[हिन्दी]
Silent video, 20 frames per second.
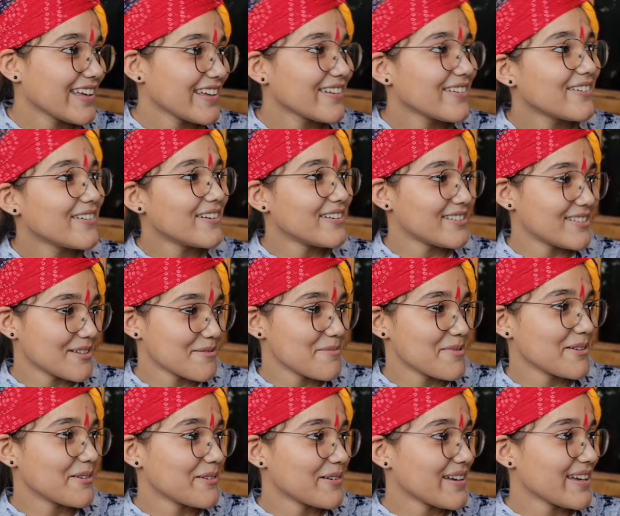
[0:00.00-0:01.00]
के
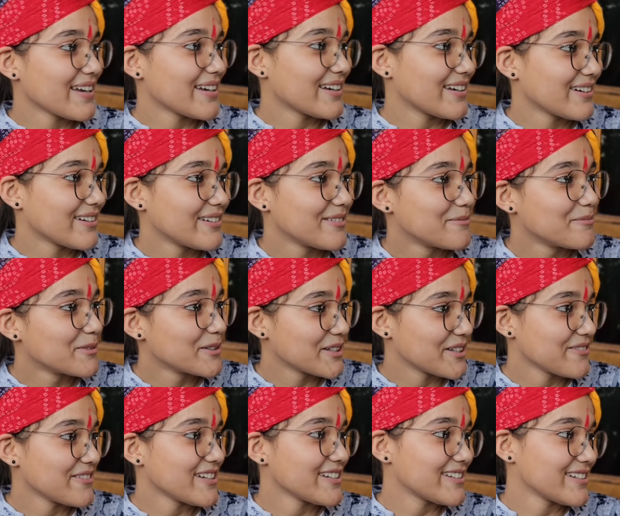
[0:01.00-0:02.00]
सभी को एक
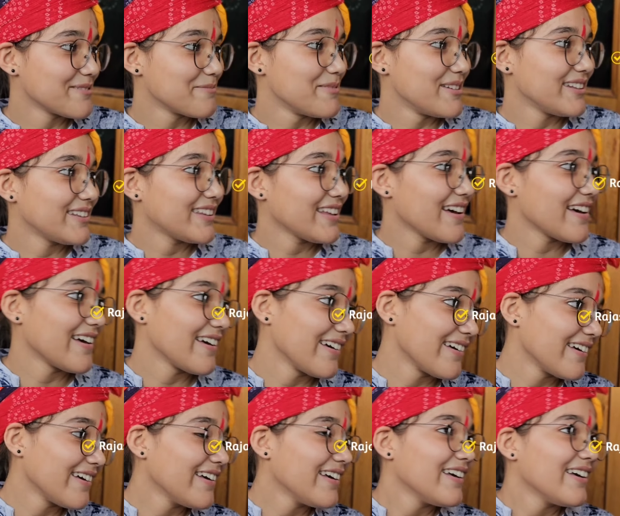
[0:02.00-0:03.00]
मोटिवेशन मिलता है
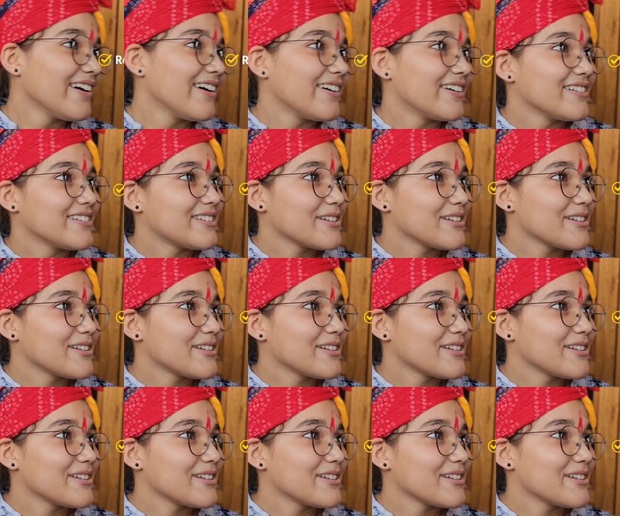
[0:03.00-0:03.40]
hmm.